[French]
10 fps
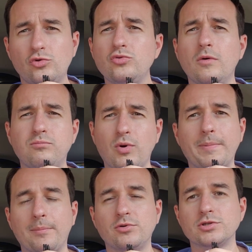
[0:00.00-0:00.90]
tout
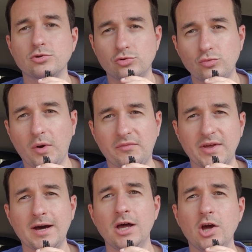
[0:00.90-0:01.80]
point par point ce que tu dois
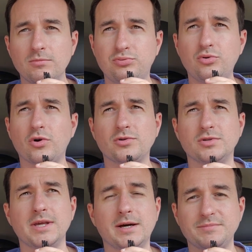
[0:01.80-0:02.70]
faire pour
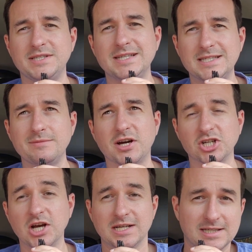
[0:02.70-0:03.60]
que tu aies un business qui marche.